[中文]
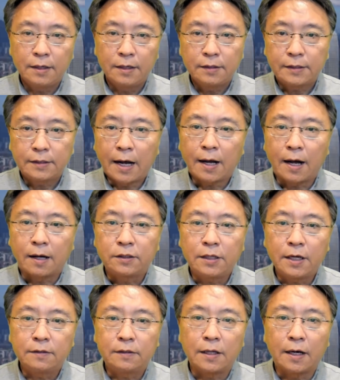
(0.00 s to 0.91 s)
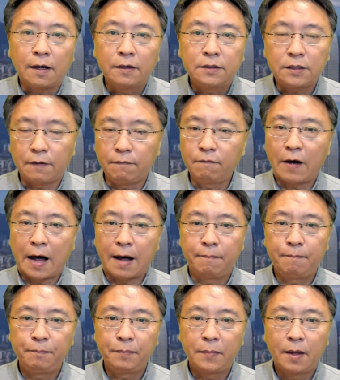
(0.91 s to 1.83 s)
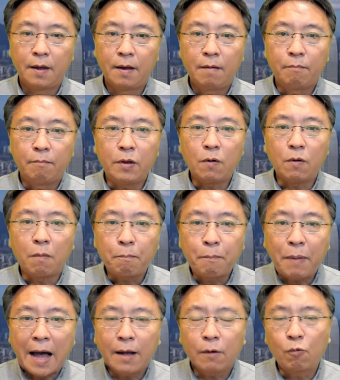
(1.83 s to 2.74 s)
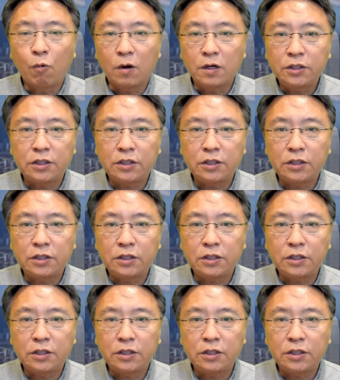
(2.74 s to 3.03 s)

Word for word: 香港现实的刑法没有叛国